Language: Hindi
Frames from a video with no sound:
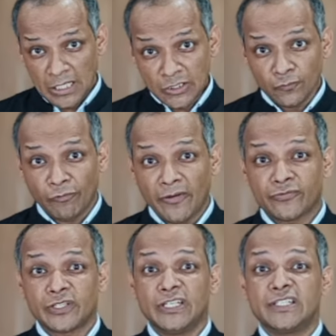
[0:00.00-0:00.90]
इस वेब
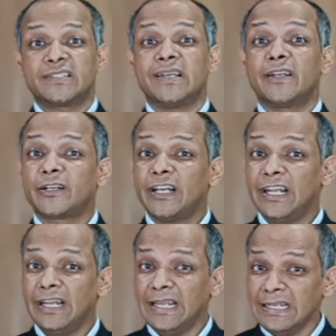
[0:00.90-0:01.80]
सीरीज के
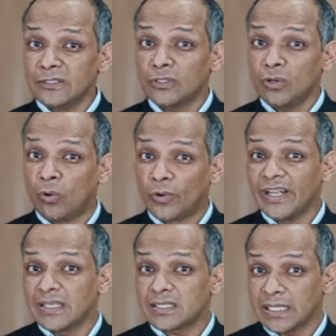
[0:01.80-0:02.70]
रिलीज
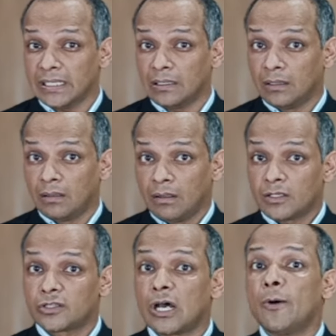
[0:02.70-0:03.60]
होने से
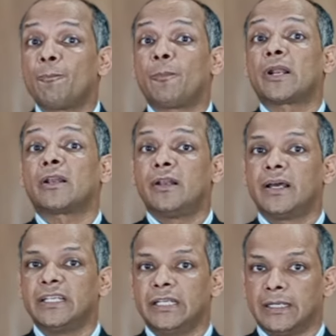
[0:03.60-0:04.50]
दाव पर
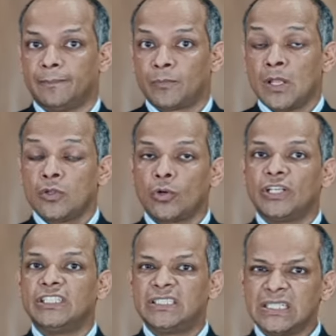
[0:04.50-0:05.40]
लगी है
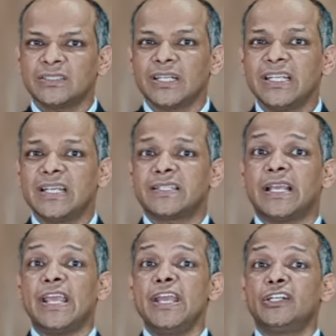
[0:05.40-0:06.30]
क्योंकि जिस तरीके से
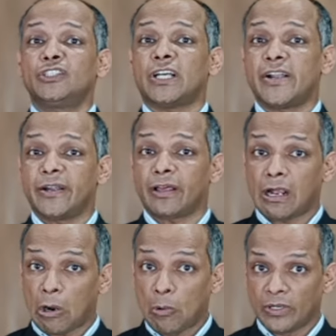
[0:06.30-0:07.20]
एक चार्टर्ड
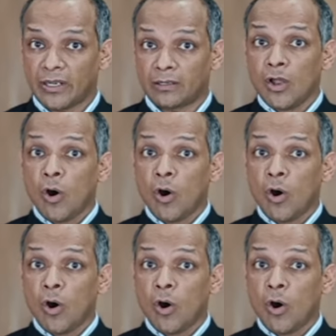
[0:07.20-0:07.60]
अकाउंटेंट